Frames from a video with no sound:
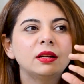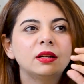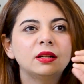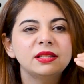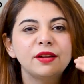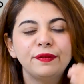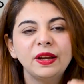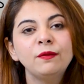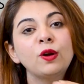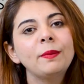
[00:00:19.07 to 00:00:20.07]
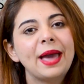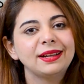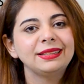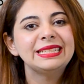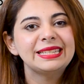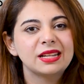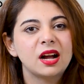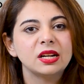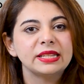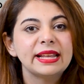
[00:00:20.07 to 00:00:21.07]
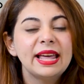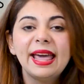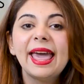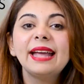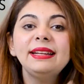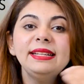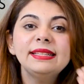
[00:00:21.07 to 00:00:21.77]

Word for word: सफरिंग फ्रॉम एक्नी स्कार्स एक्नी